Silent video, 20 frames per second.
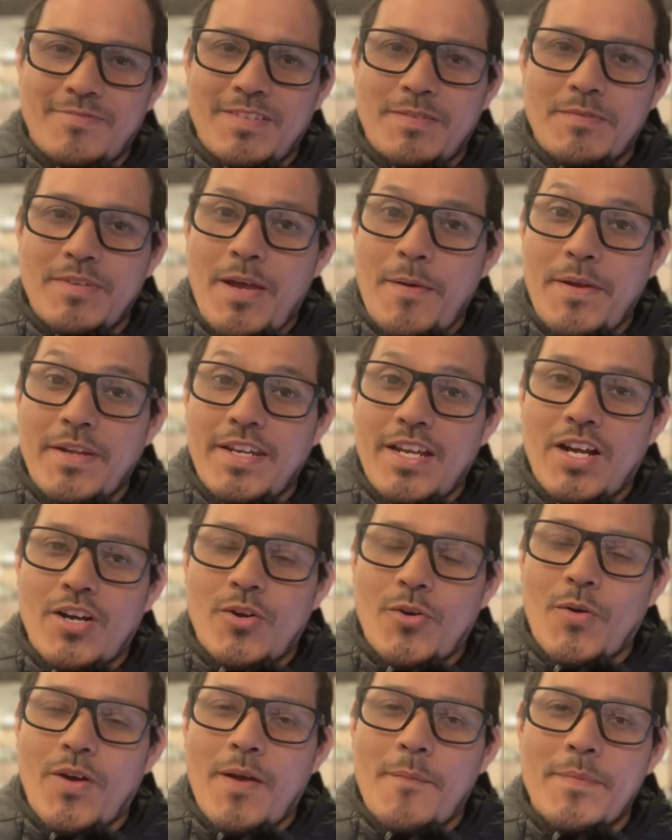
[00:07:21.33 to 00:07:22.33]
ya venía
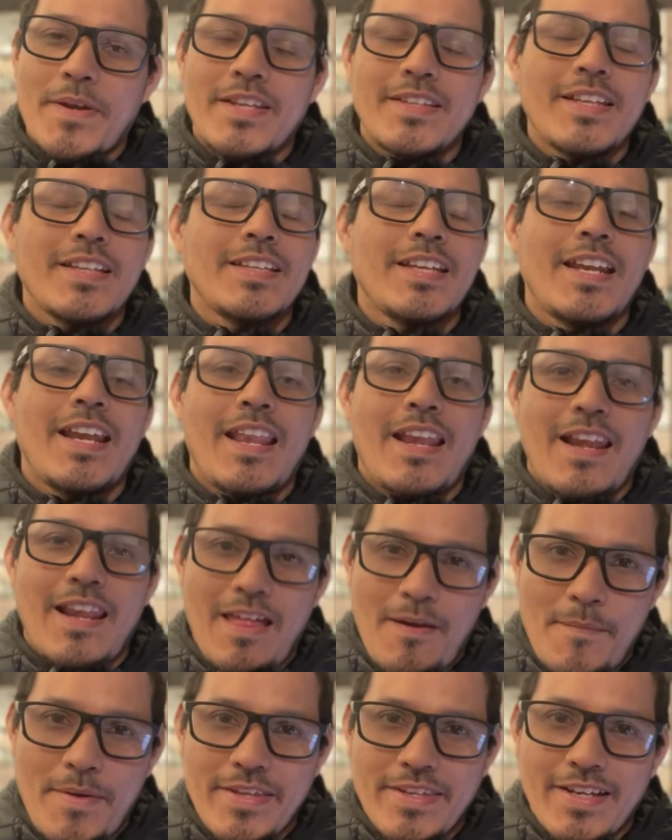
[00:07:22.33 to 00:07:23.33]
con hambre desde
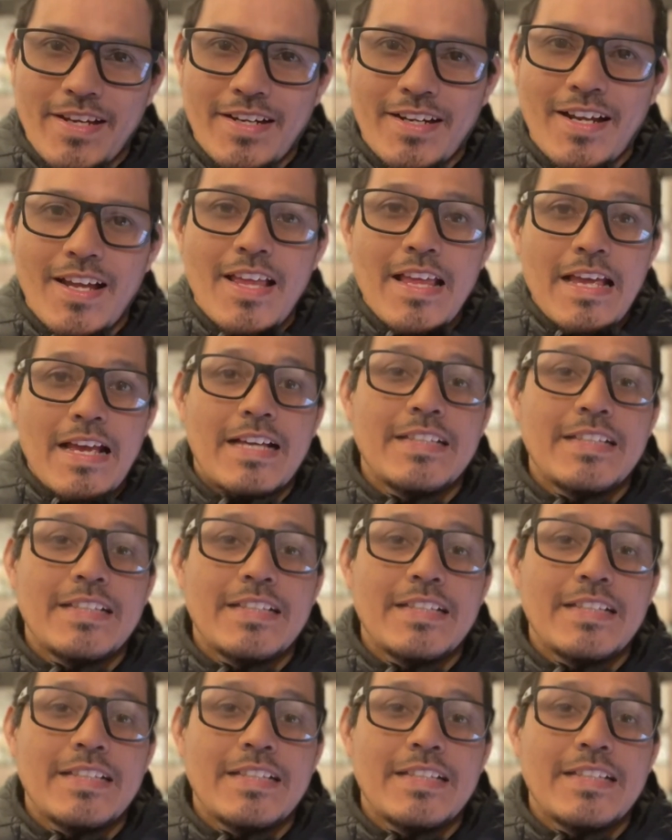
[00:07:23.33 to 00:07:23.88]
la mañana.